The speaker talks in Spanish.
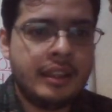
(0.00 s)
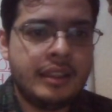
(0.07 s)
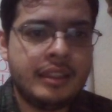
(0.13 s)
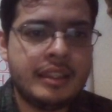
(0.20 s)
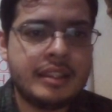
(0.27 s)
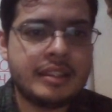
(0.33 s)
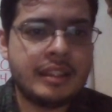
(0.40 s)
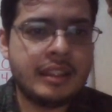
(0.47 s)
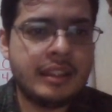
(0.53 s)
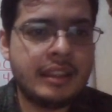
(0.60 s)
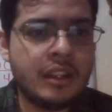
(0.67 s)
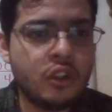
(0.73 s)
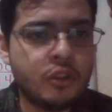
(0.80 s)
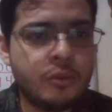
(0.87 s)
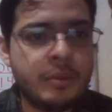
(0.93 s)
Dice,
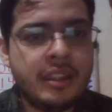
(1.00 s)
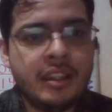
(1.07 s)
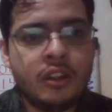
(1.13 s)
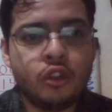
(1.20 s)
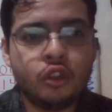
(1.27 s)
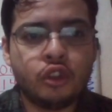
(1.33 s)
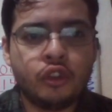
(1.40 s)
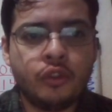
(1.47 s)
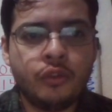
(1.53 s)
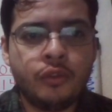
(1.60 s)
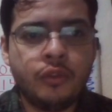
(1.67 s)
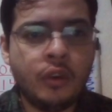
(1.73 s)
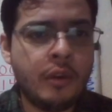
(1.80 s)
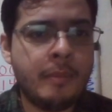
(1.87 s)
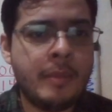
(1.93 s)
de los videos,
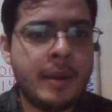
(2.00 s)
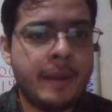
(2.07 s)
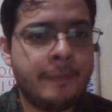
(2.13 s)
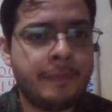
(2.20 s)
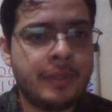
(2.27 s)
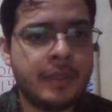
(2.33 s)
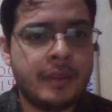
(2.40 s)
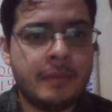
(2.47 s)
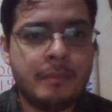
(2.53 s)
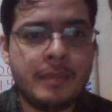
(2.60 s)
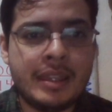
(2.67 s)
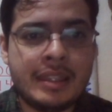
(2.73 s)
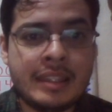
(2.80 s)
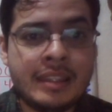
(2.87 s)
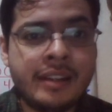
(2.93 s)
forma,
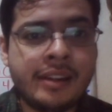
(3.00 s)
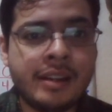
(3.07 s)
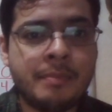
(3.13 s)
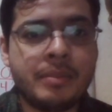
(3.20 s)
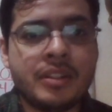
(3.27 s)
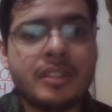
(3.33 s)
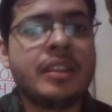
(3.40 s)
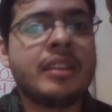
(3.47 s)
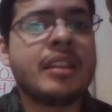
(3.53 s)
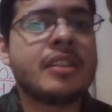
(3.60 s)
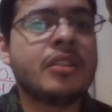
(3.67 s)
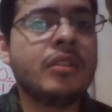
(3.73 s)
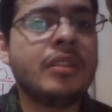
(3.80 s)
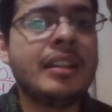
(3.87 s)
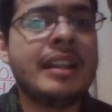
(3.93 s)
medida y
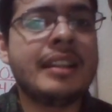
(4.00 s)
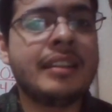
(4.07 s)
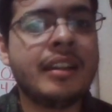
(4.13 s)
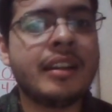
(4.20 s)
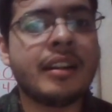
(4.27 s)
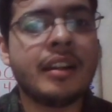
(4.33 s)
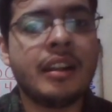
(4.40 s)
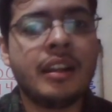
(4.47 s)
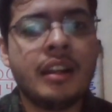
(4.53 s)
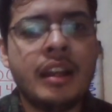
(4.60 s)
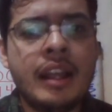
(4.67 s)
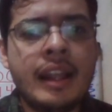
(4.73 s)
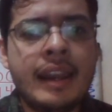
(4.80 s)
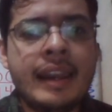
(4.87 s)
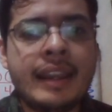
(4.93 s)
representación de la Tierra,
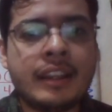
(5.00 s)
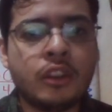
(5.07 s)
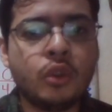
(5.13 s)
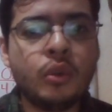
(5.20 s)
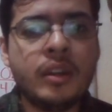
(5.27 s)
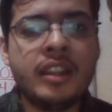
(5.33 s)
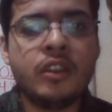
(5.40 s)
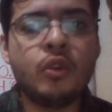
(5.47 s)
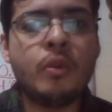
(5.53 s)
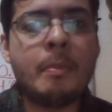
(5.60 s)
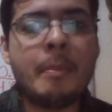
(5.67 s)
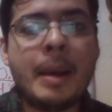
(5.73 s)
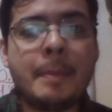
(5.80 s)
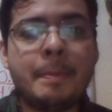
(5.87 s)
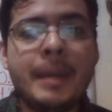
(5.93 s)
lectura de un
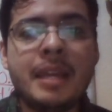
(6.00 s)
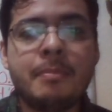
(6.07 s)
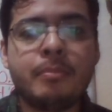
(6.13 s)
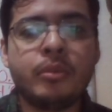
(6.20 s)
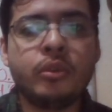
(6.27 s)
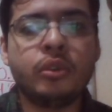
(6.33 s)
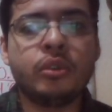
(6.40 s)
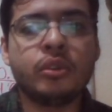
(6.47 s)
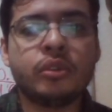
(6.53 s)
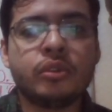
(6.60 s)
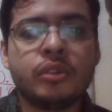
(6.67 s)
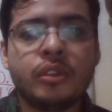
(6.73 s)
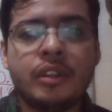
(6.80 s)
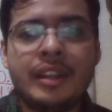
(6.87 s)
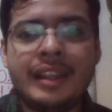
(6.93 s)
mapa y
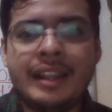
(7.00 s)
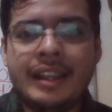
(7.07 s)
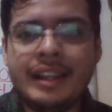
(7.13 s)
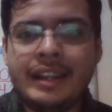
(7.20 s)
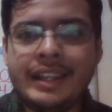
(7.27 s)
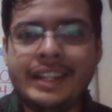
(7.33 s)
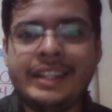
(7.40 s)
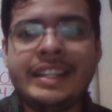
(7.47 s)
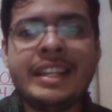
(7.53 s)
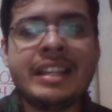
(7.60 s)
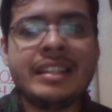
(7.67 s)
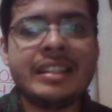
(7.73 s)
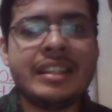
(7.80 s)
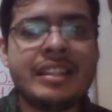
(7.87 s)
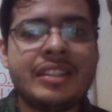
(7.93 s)
puntos,
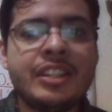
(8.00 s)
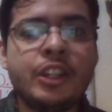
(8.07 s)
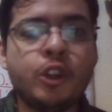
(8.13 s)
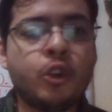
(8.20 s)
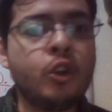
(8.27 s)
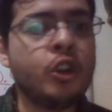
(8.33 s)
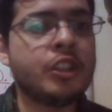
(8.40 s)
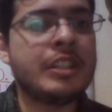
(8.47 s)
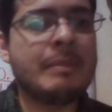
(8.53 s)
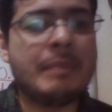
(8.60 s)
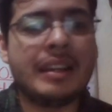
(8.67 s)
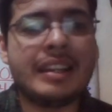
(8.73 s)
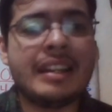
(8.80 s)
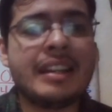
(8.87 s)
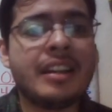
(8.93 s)
líneas y círculos
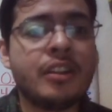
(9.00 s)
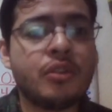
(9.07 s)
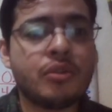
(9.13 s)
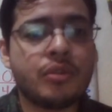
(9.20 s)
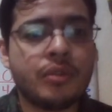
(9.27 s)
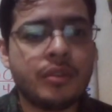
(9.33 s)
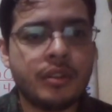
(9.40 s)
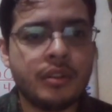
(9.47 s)
imaginarios.